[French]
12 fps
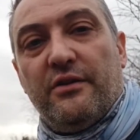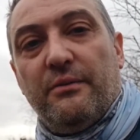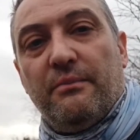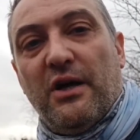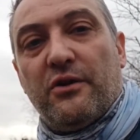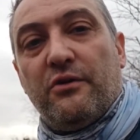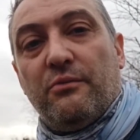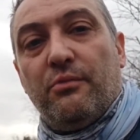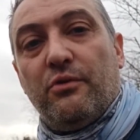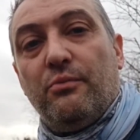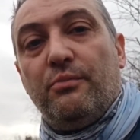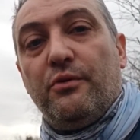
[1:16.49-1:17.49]
marques
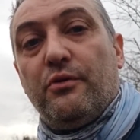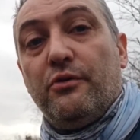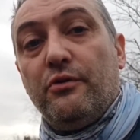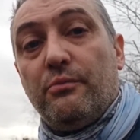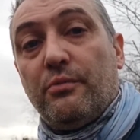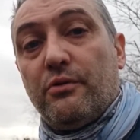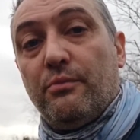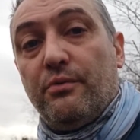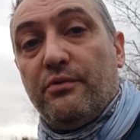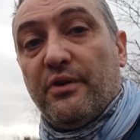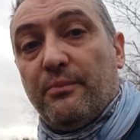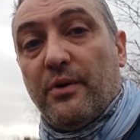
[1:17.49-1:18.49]
beaucoup plus connues, beaucoup
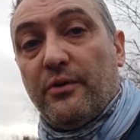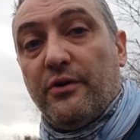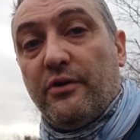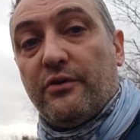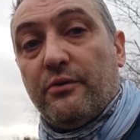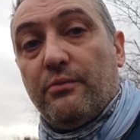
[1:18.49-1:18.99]
plus importantes,